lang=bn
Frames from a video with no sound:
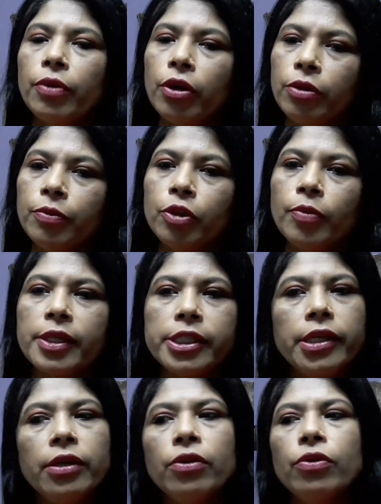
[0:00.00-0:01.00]
অনিয়মিত
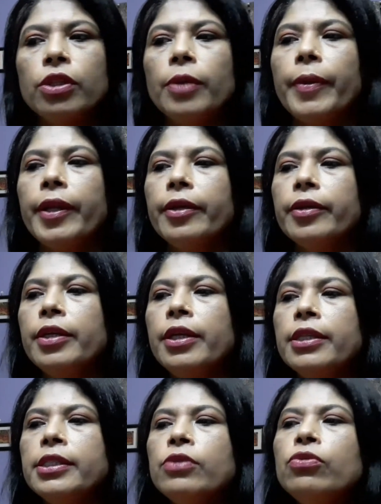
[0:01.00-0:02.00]
মাসিক হতে পারে
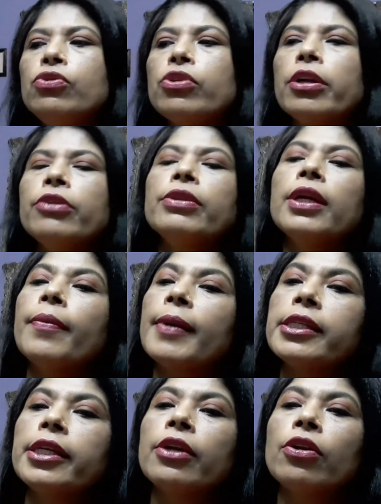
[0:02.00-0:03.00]
যেহেতু জরায়ু থেকে
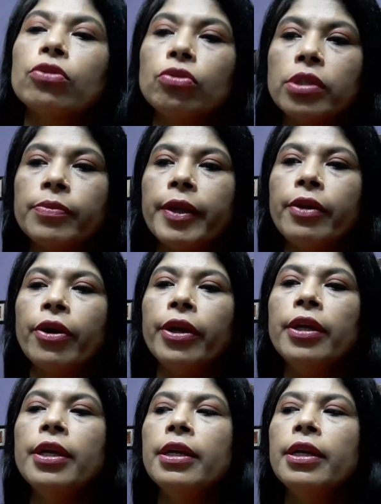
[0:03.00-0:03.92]
মাসিকে রক্তটা বের হয়